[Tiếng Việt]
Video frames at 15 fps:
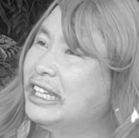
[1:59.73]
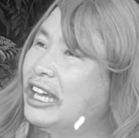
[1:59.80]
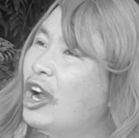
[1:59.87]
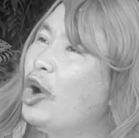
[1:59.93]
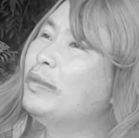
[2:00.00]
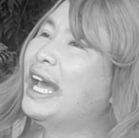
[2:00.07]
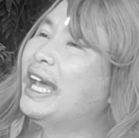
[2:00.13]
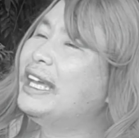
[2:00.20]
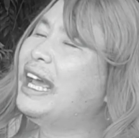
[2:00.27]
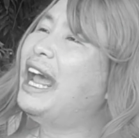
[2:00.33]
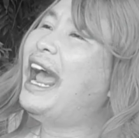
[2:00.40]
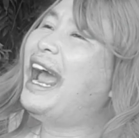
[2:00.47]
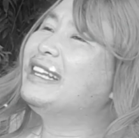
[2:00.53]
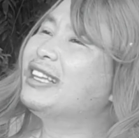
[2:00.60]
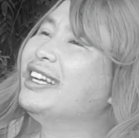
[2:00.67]
Hôm nay
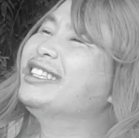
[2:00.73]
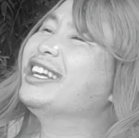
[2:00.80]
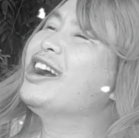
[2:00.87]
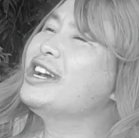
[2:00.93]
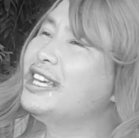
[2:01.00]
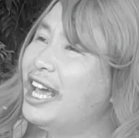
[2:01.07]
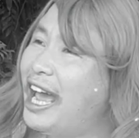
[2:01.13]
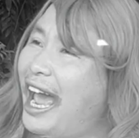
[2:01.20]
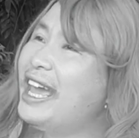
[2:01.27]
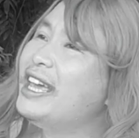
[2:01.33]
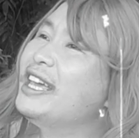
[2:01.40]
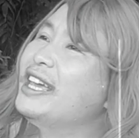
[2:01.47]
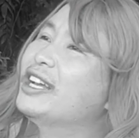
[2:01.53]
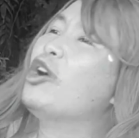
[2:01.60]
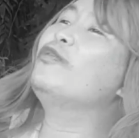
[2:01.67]
anh tới chơi
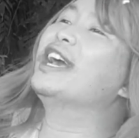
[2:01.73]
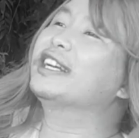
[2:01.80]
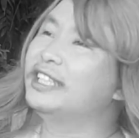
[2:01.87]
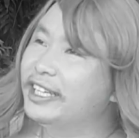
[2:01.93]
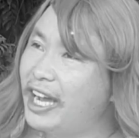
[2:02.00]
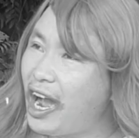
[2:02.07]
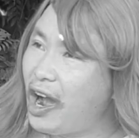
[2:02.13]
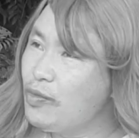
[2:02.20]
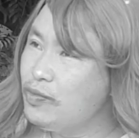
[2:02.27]
hay có việc gì không?